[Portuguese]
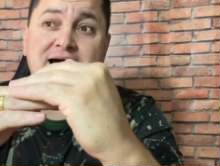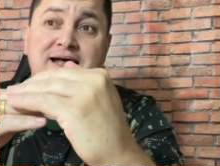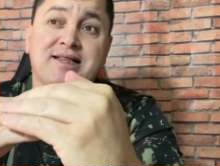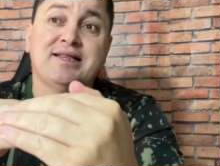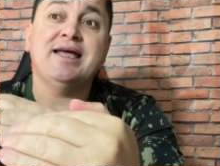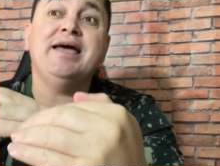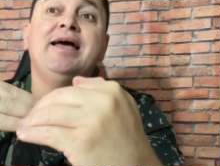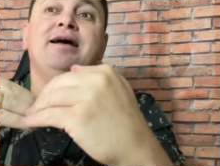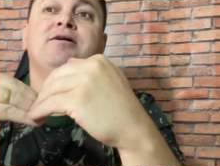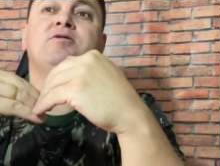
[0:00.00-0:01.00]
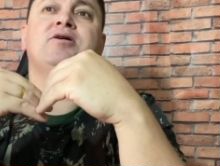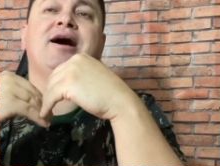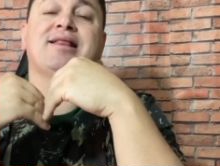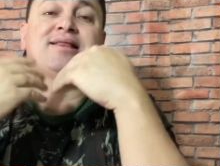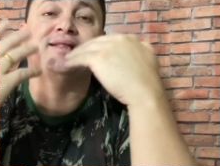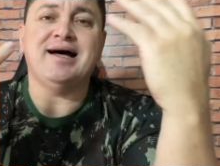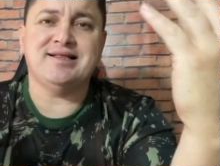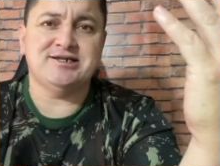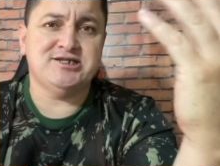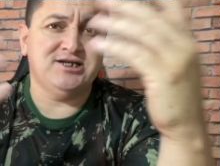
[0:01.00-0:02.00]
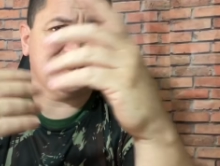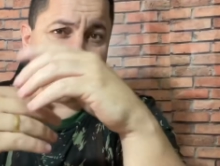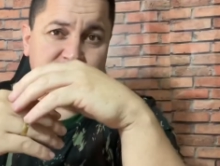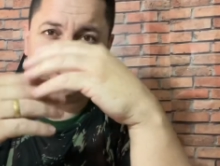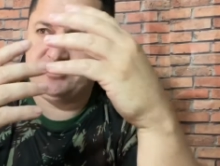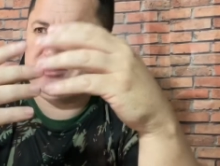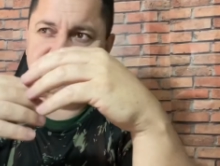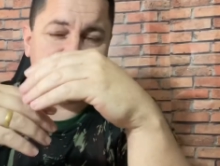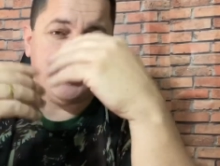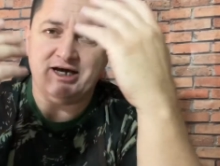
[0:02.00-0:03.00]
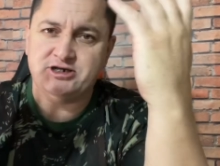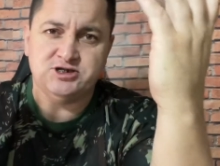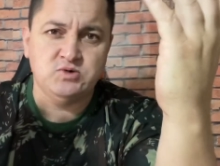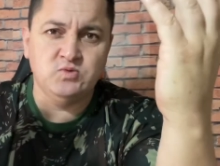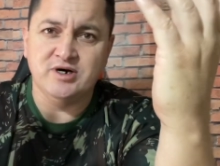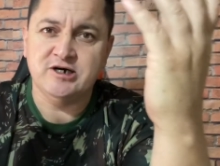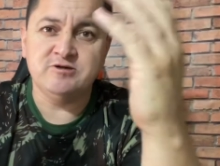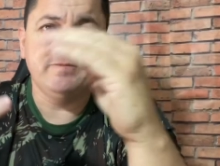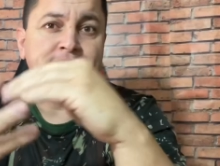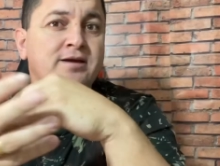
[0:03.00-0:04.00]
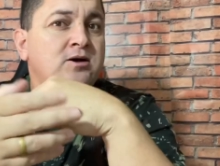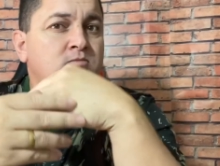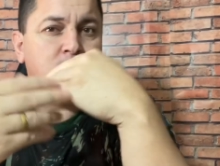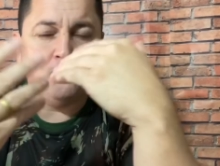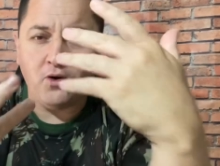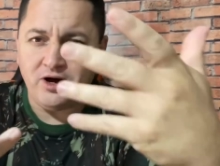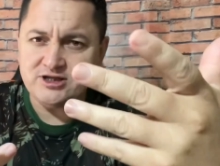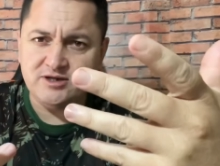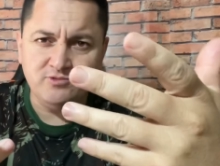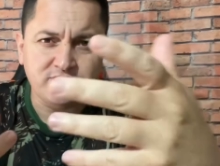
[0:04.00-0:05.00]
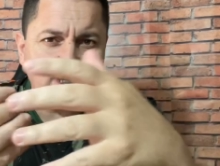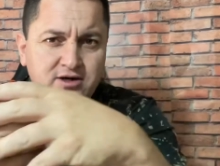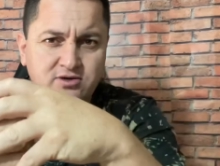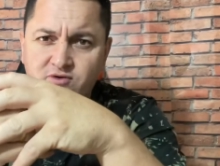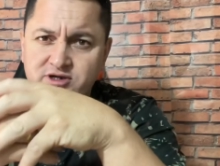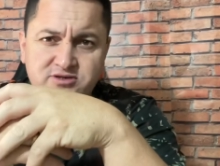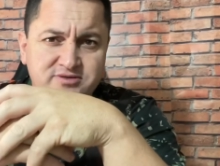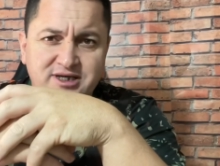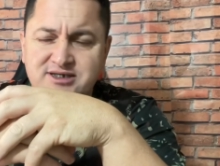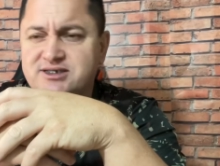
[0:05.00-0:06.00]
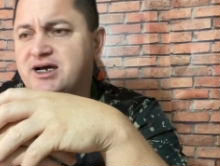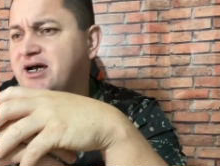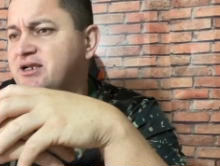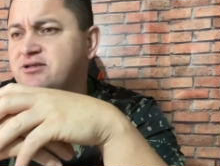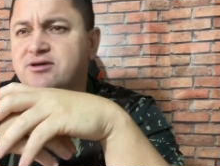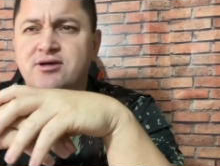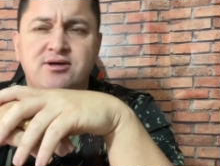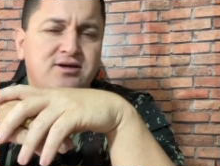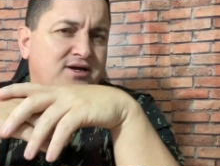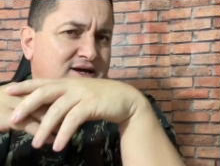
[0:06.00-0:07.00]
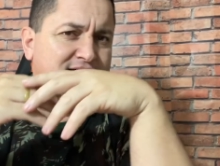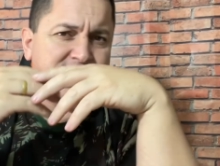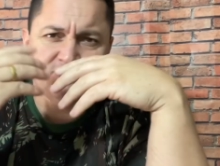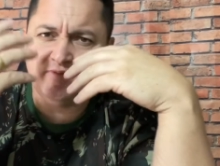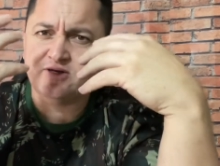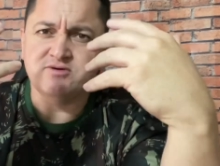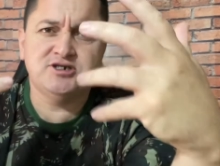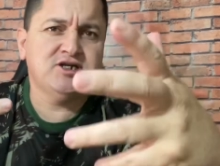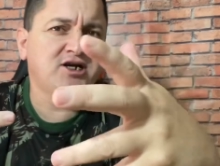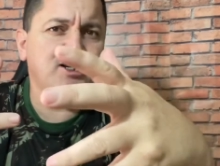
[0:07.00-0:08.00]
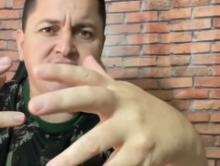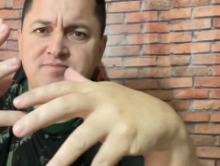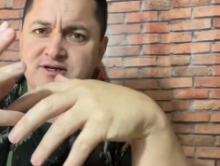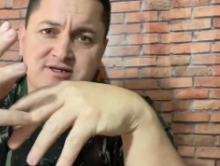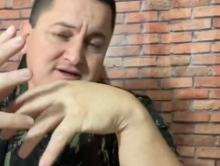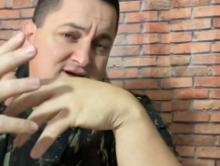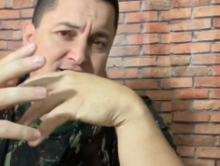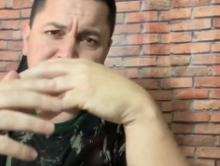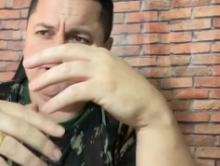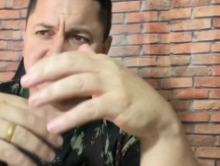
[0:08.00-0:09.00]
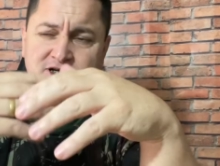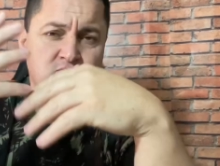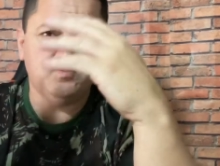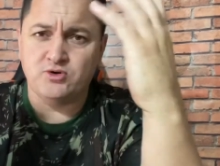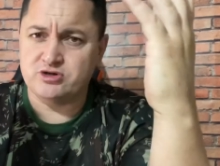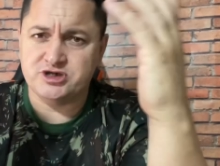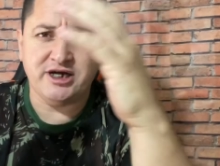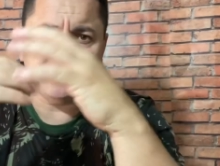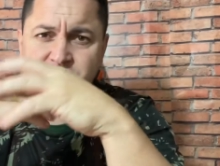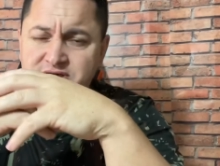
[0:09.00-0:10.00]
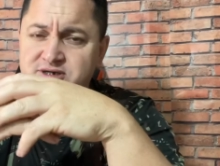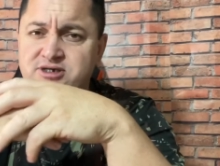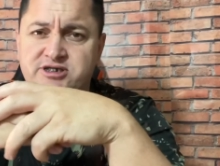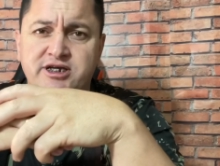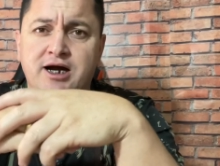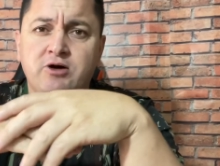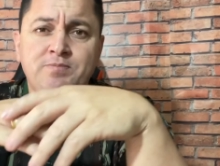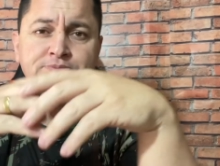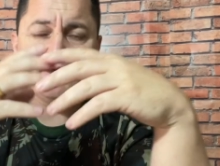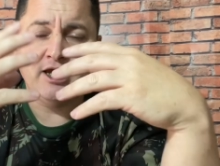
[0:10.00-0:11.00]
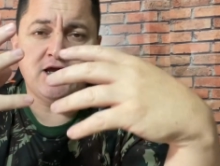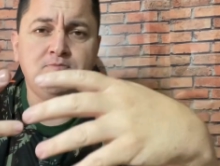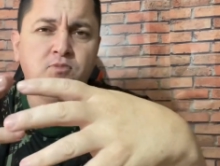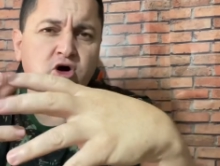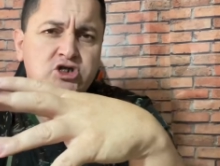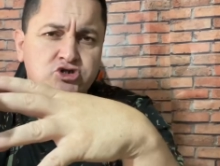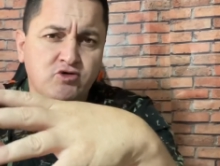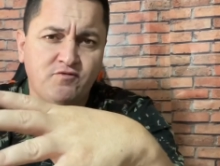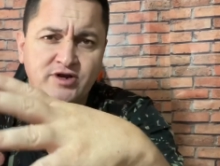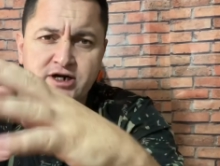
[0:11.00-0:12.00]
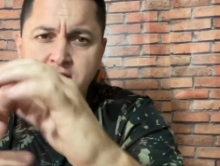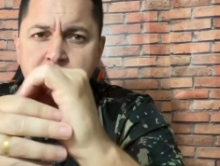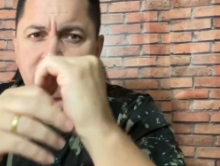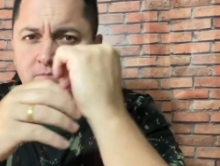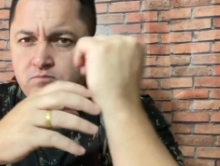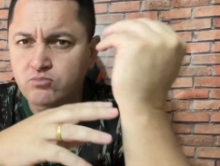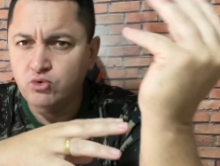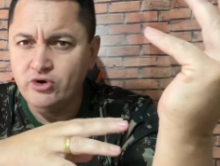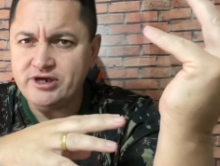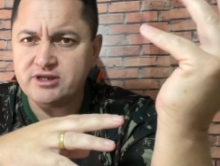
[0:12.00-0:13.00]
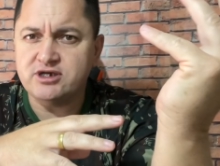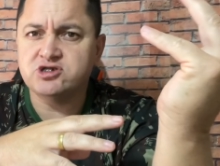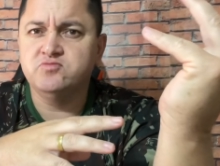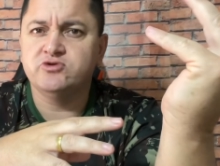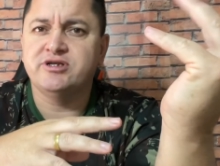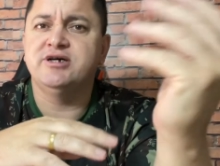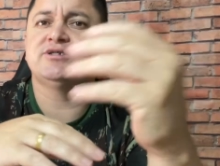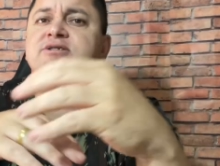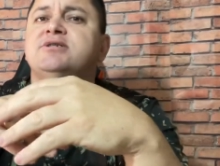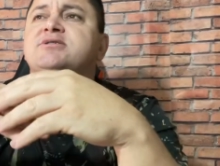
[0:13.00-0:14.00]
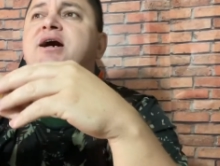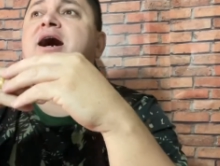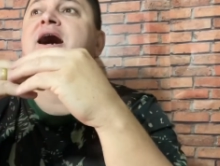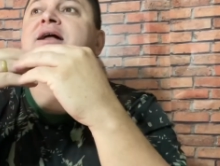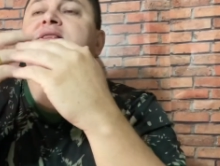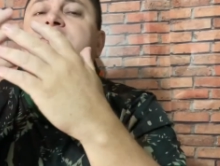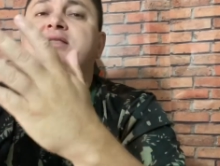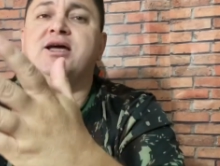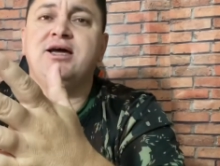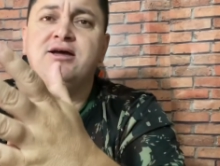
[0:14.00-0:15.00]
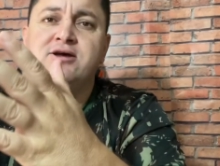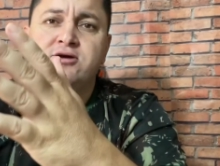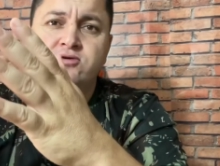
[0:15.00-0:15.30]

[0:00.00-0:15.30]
até a data de lançamento, que mais de um ano, pode mudar coisas no design, é, a respeito de câmeras, claro, isso aí é um projeto inicial e que pode sofrer muitas mudanças até